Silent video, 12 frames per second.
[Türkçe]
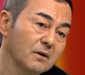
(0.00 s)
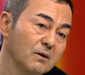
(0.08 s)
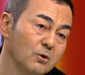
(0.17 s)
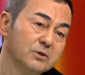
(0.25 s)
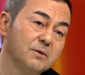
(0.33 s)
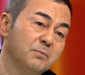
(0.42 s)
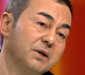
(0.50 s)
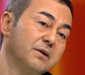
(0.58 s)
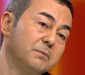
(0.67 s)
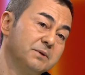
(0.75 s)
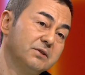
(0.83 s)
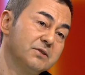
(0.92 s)
O da
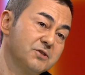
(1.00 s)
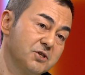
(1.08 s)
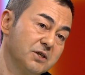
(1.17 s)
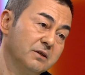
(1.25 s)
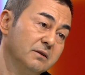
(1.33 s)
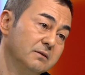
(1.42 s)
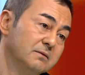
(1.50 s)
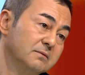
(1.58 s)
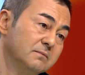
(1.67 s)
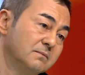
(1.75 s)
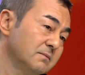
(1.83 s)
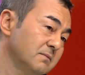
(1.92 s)
para bitince
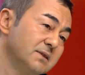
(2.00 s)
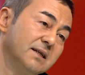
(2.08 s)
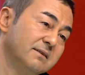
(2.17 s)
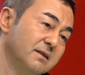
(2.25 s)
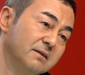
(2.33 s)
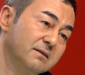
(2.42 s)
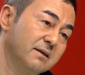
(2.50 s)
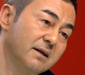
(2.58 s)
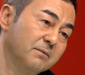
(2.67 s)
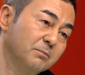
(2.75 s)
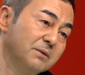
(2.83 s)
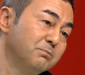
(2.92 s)
zaten
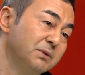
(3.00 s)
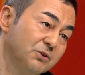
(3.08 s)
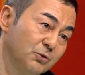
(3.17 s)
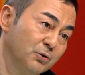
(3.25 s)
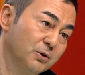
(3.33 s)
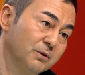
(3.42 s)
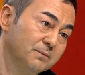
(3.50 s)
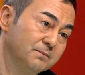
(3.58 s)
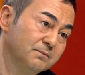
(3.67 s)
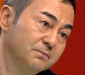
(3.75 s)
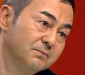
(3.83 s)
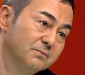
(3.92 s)
direktmen bitiyor.
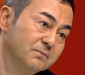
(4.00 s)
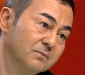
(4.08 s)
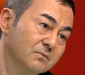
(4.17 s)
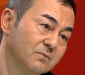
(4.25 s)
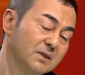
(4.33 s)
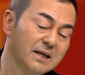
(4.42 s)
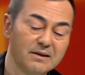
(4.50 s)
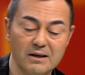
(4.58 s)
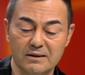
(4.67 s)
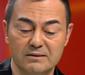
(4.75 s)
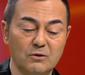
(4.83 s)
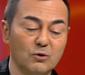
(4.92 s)
Yani artık